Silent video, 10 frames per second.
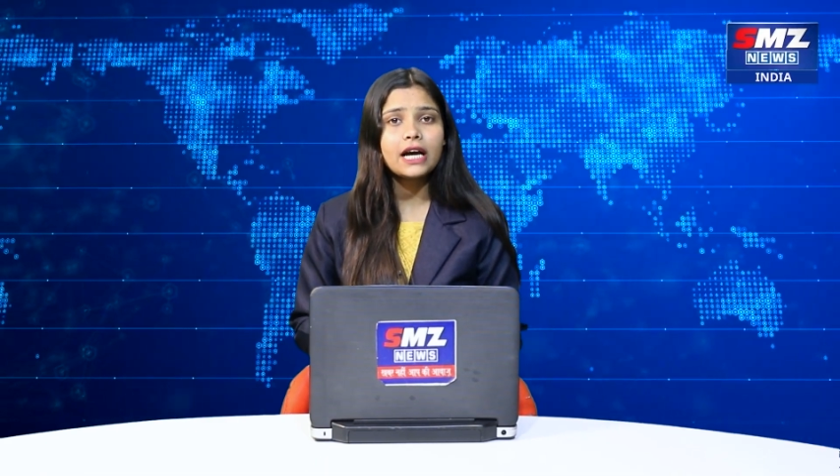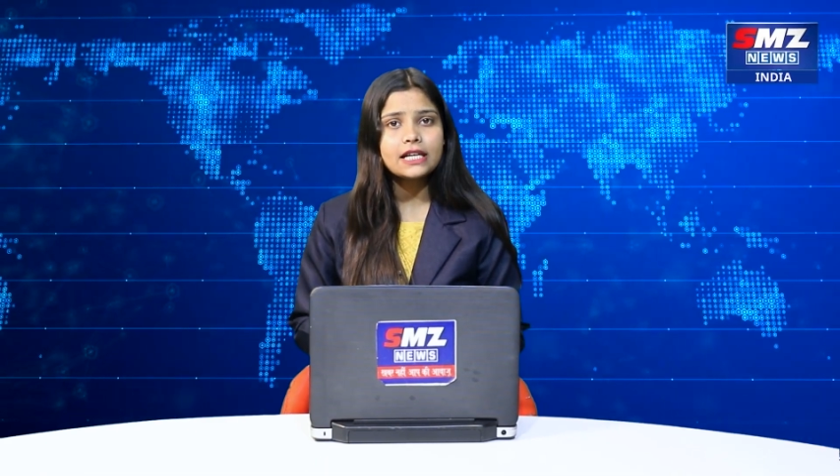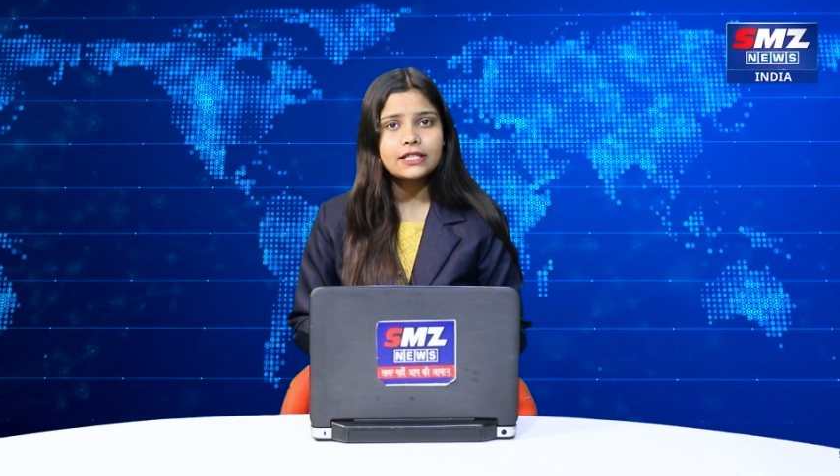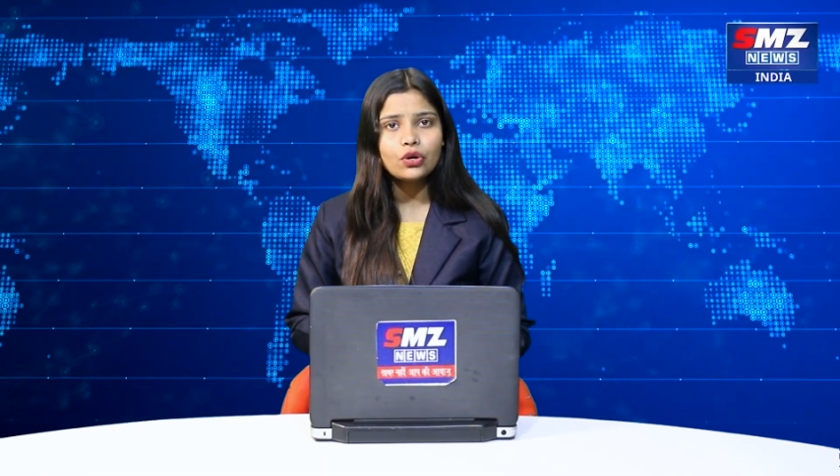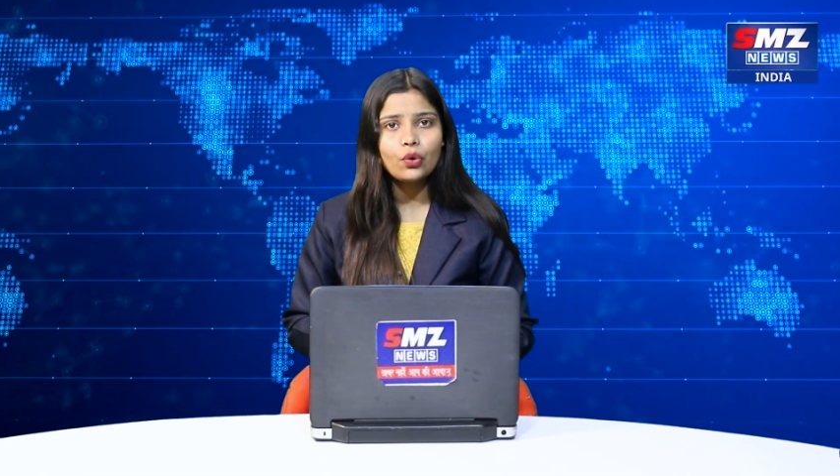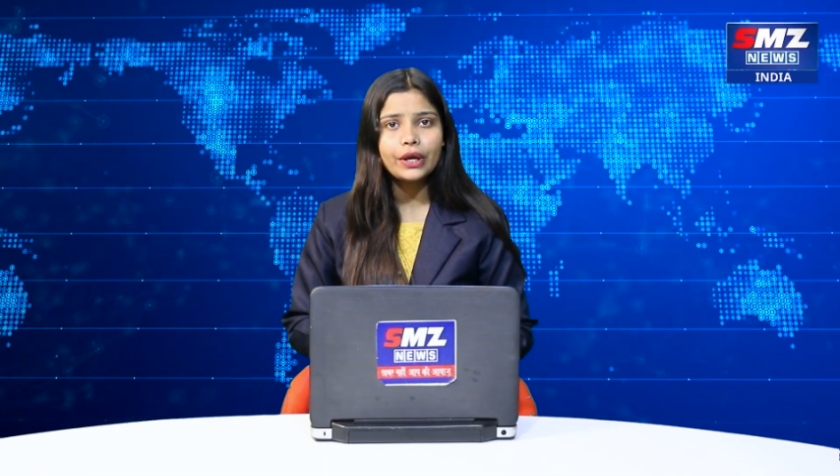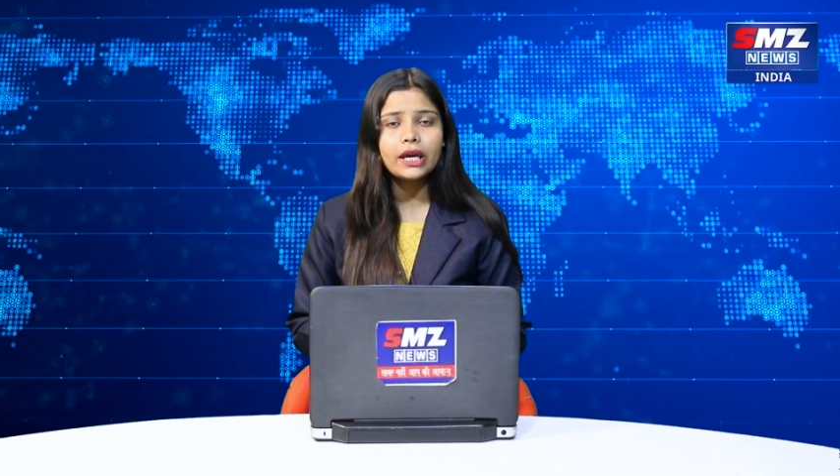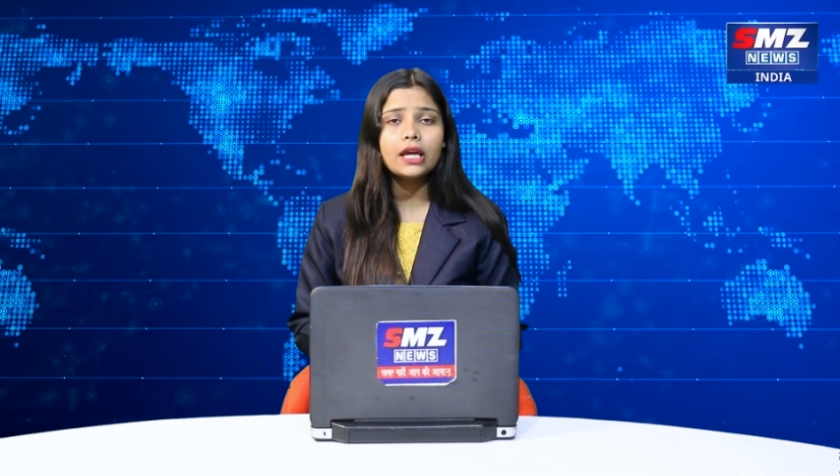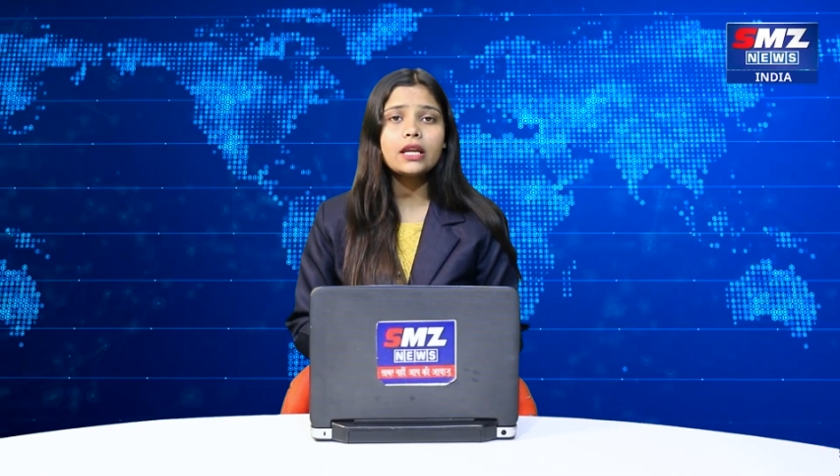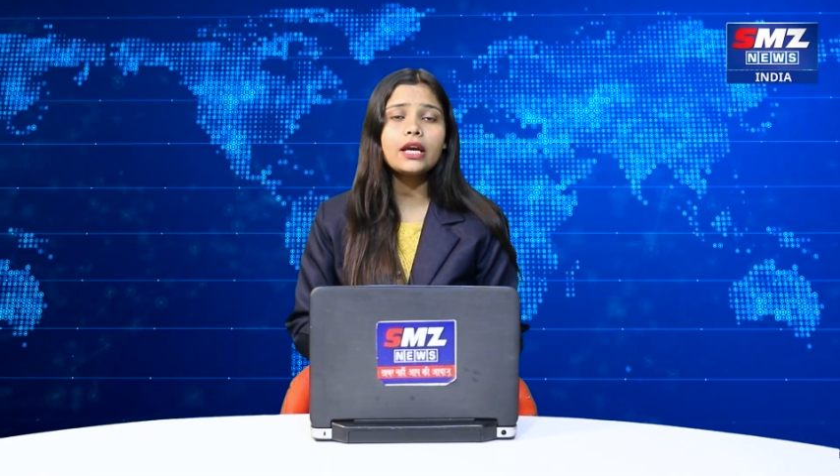फिर हाजिर
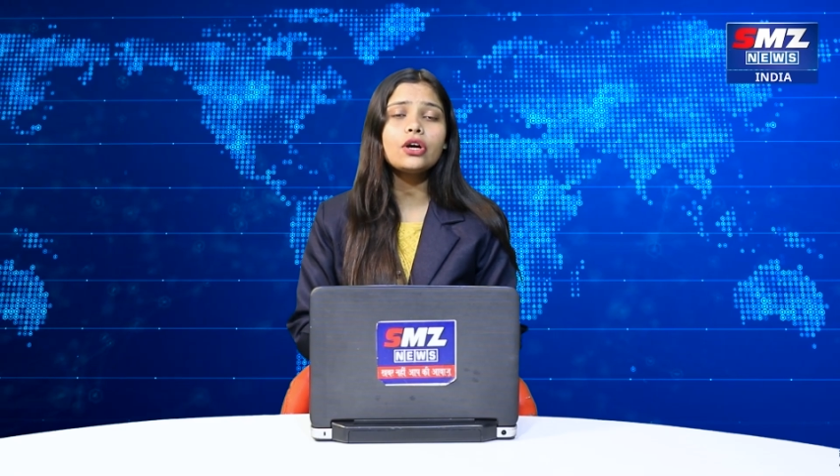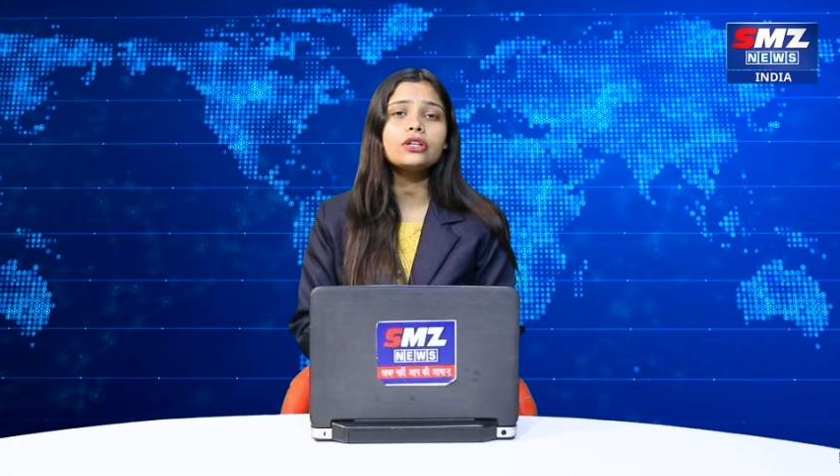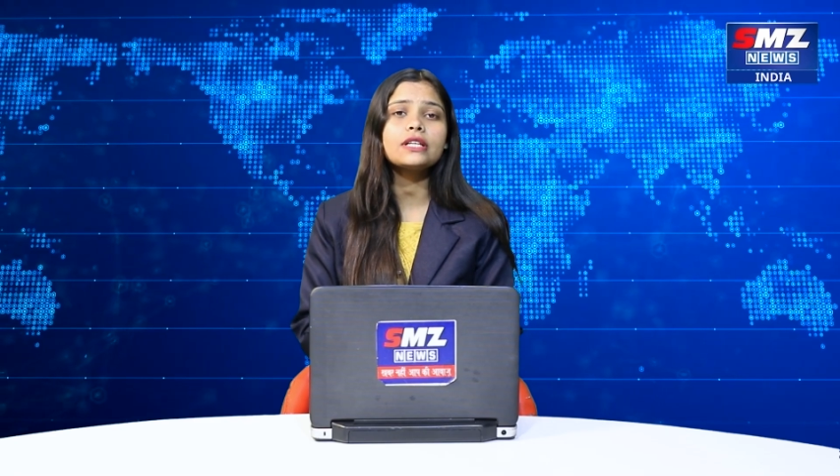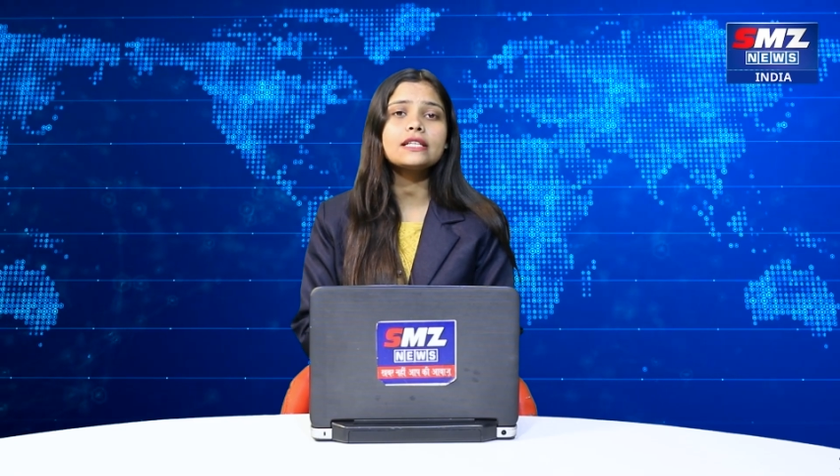होंगे नई